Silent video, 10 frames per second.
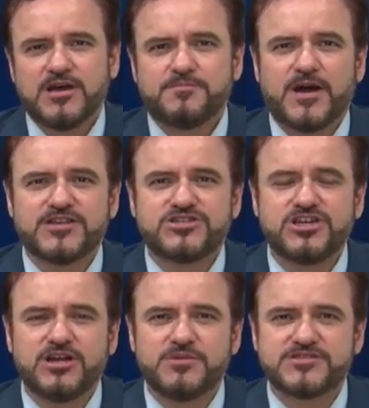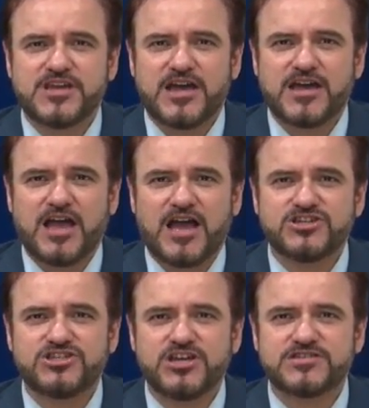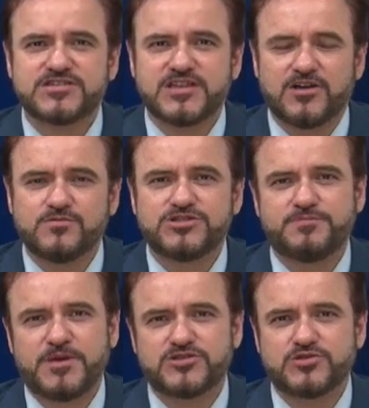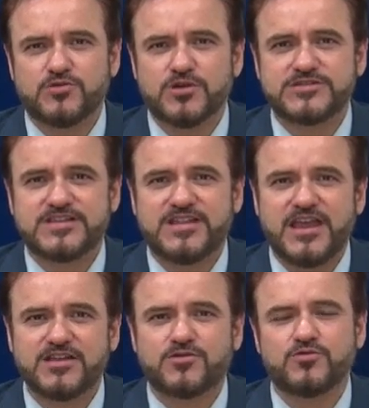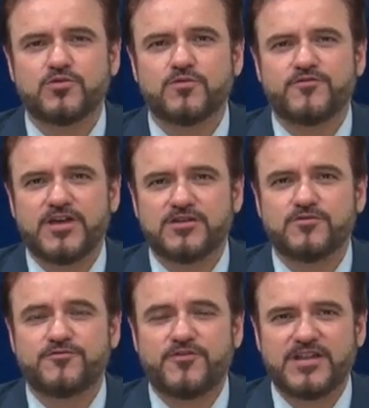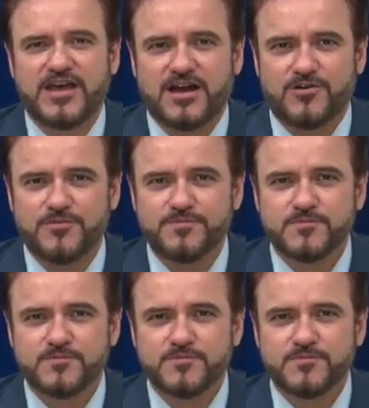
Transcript: para dinamizar a gestão de pessoas dentro do governo federal.